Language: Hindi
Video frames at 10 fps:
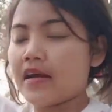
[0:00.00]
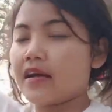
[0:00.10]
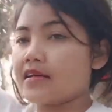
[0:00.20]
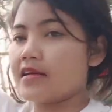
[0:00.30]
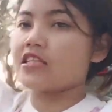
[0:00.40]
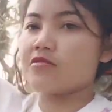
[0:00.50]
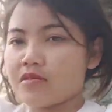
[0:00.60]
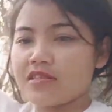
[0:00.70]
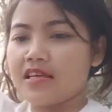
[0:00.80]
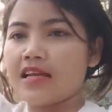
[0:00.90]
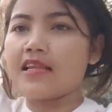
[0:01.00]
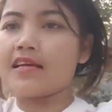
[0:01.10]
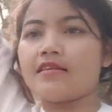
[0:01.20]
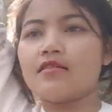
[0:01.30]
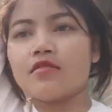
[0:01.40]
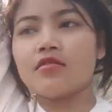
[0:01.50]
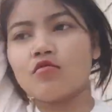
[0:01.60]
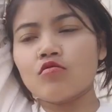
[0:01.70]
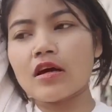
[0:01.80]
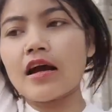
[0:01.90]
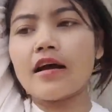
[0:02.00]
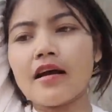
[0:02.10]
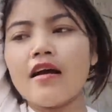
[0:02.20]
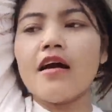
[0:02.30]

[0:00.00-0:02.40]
मेरा घर के आसपास ही है लेकिन उनका